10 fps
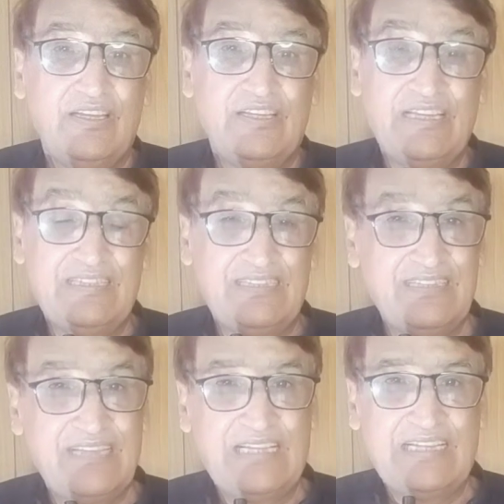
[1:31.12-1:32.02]
कि इसे
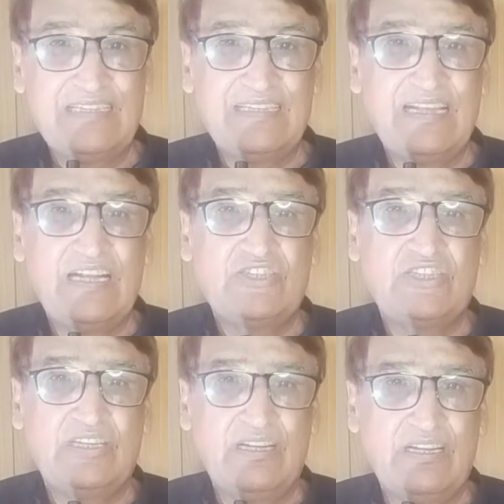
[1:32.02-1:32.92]
ज़्यादा से ज़्यादा
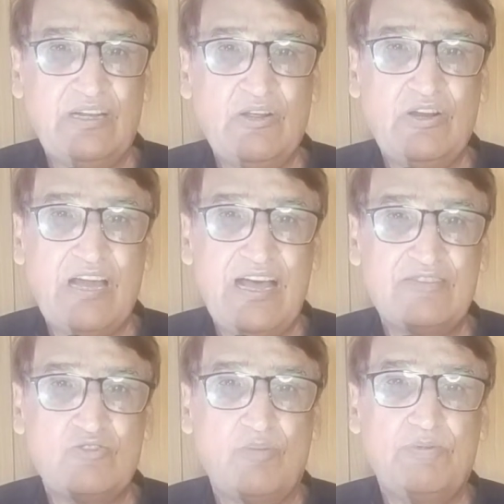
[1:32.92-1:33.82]
शेयर करें और
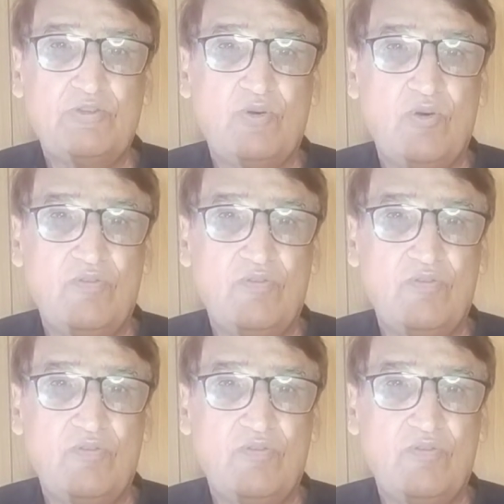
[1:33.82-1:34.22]
ख़ास तौर पे जो